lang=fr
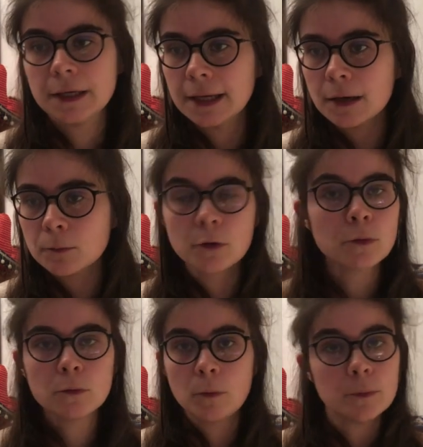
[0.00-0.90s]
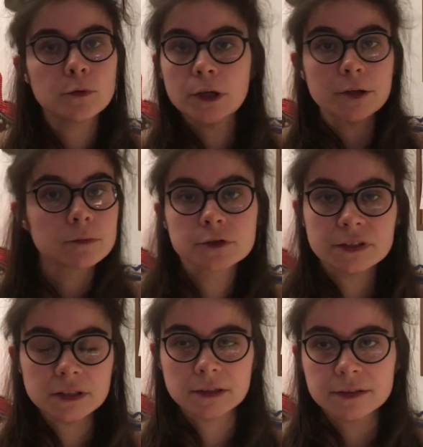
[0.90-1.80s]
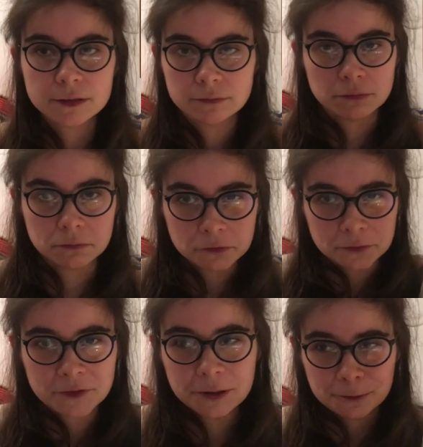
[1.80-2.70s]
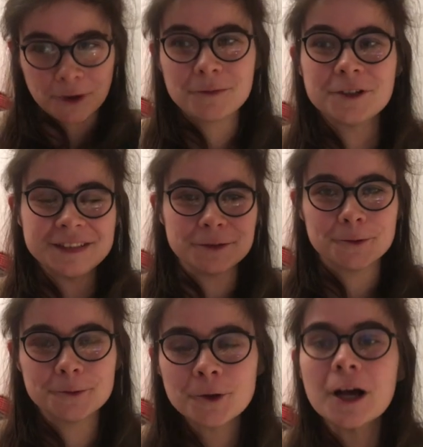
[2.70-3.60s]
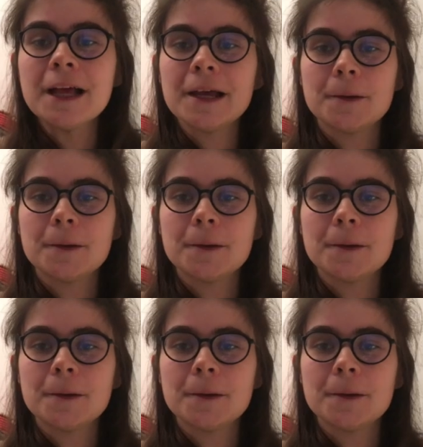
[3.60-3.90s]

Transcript: également ou même de les commencer hein, si vous, trouvez qu'un mois c'est trop court.